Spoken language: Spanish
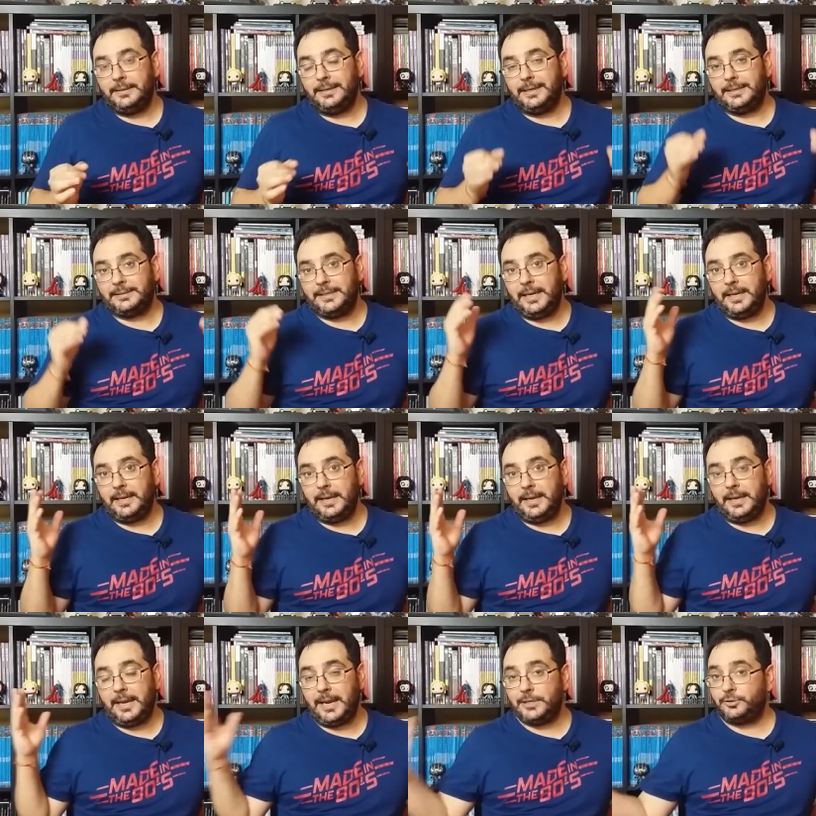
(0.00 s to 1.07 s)
Así
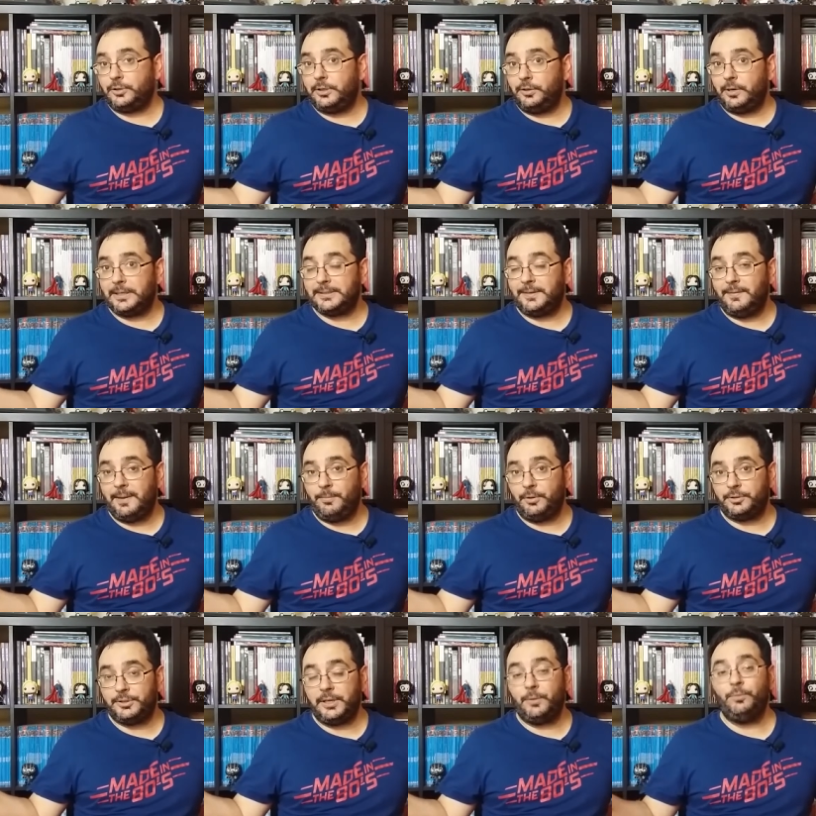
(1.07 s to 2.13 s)
que eso es lo que
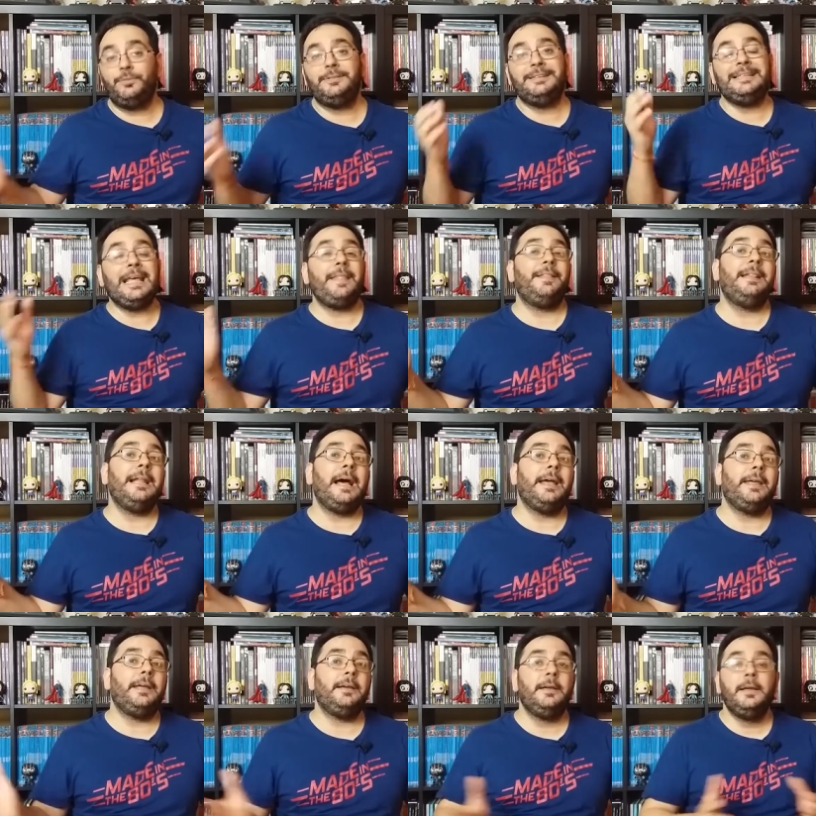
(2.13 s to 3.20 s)
sabemos según
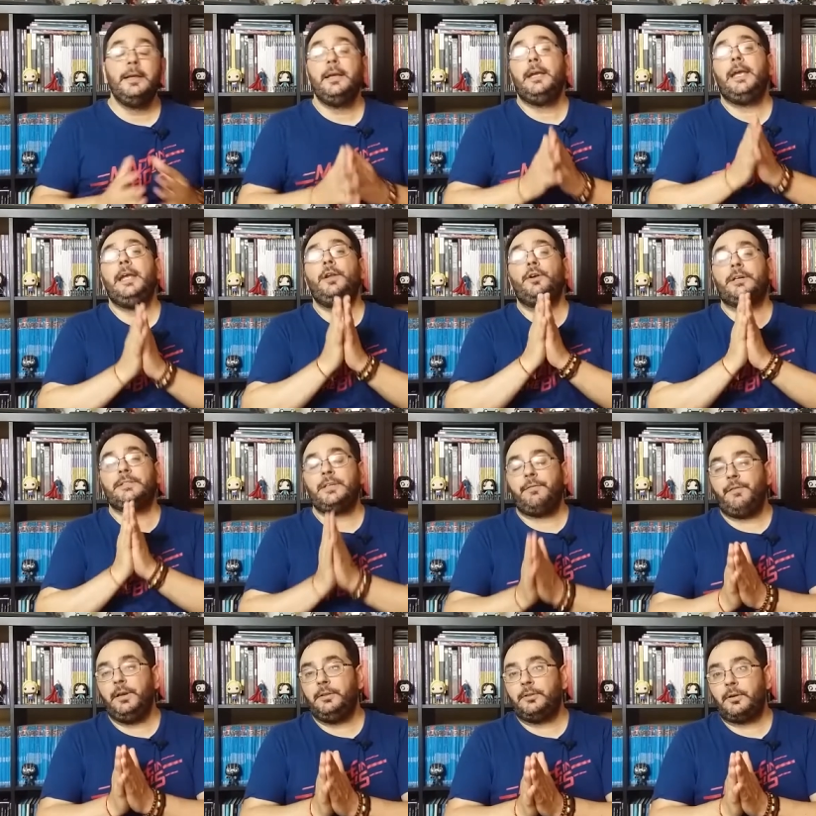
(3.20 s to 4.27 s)
Deadline y lo que se
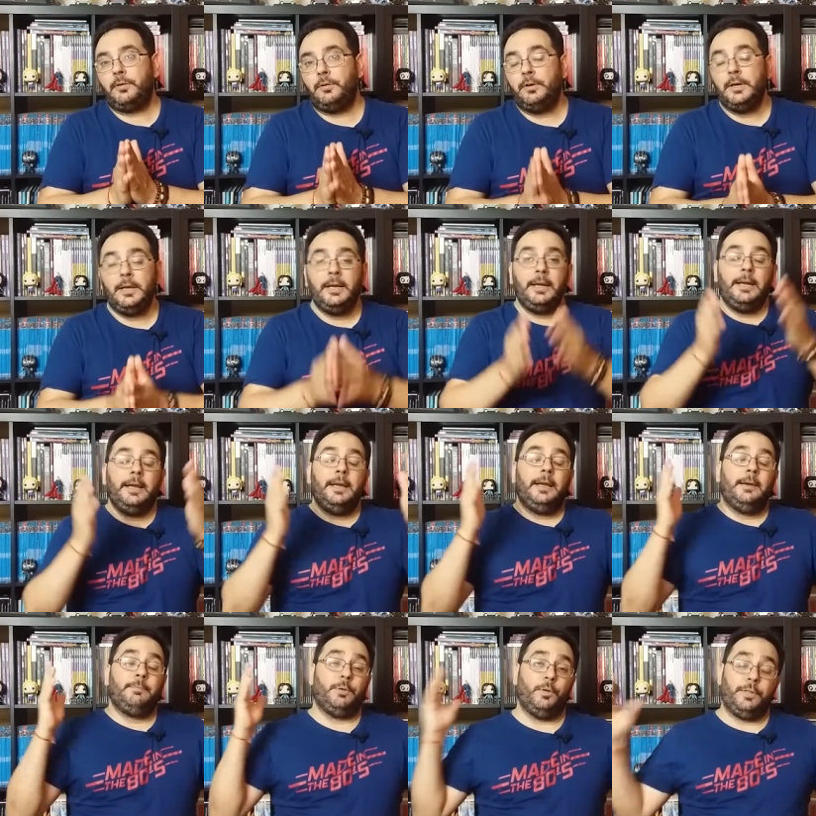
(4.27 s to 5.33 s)
filtró
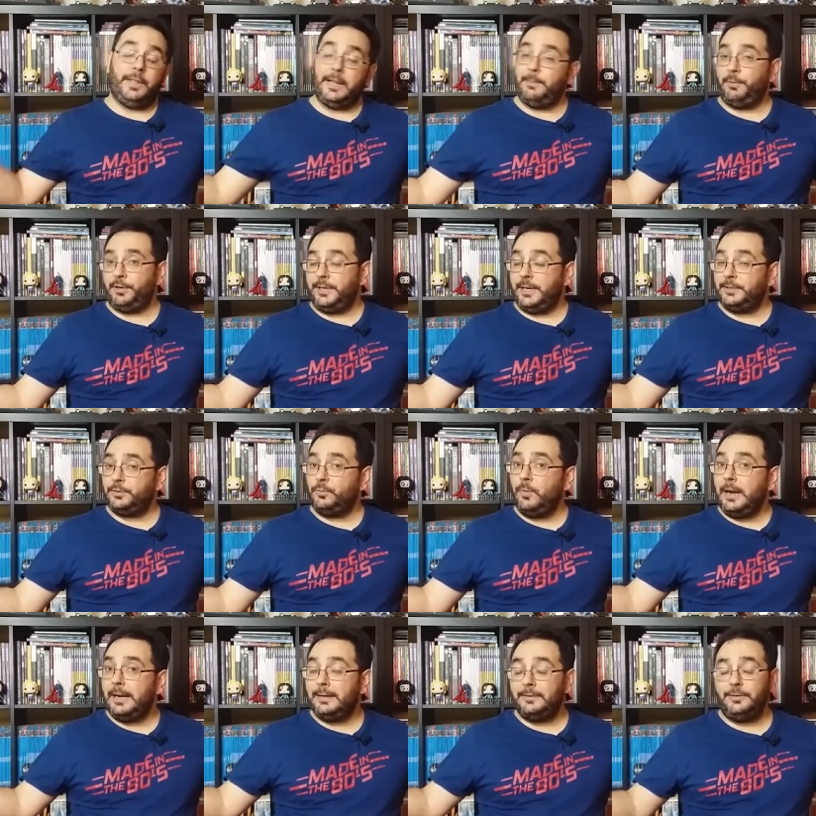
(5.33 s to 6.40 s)
producida por James
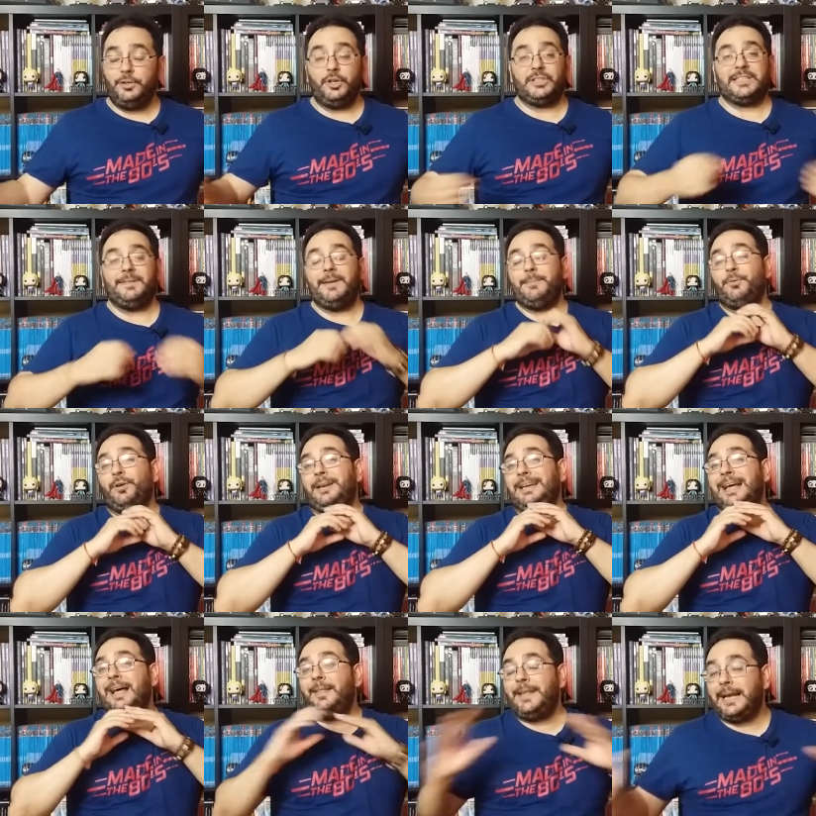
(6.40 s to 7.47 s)
Wan, no sabemos
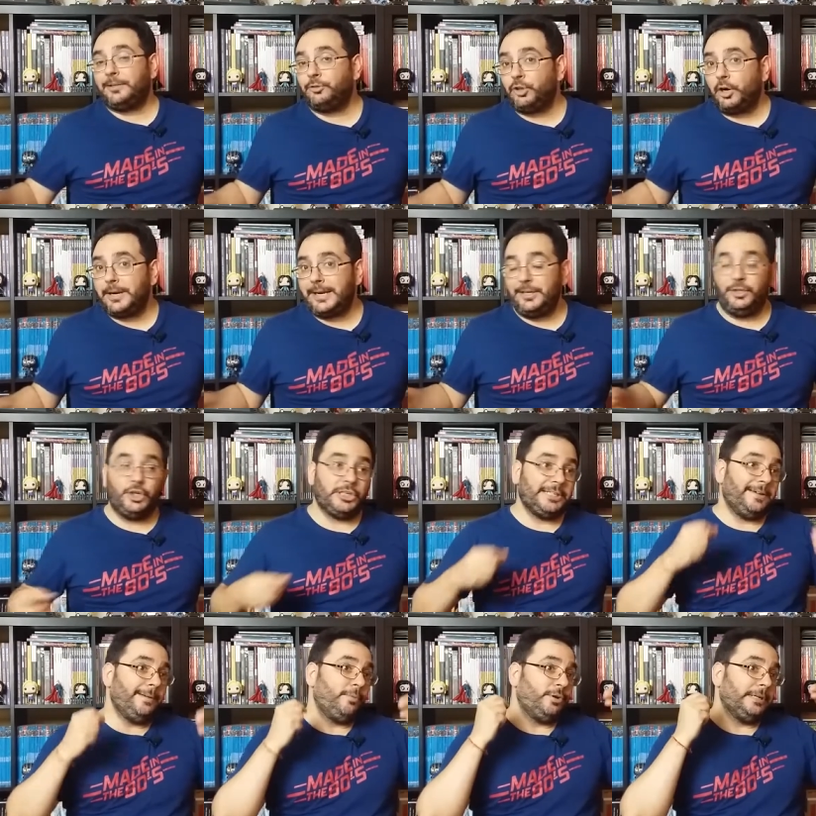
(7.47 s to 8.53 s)
nada de actores, no
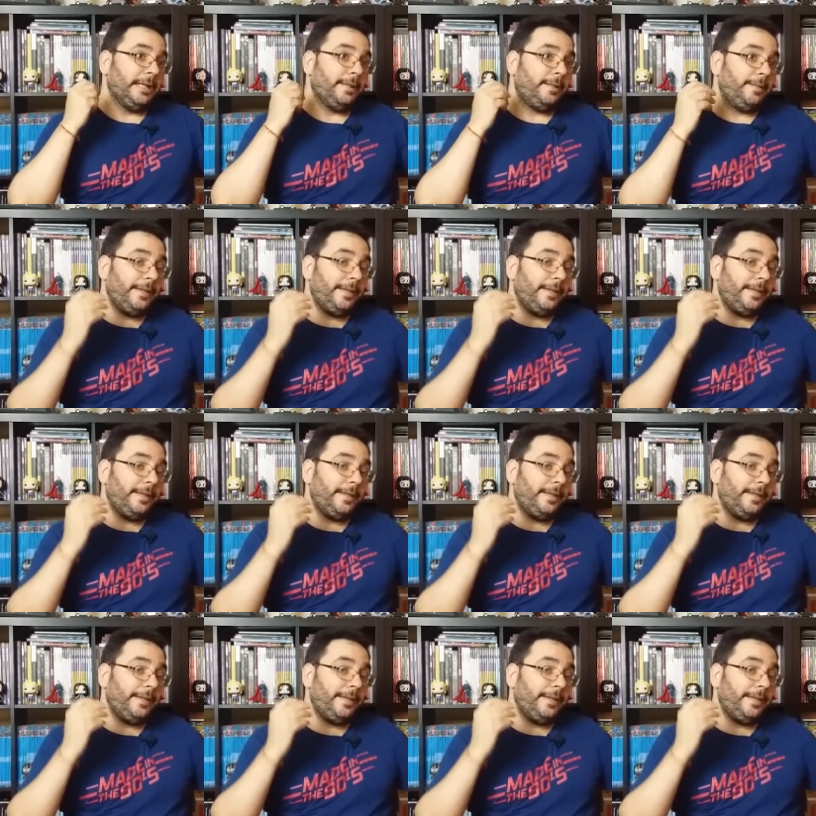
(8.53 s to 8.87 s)
sabemos nada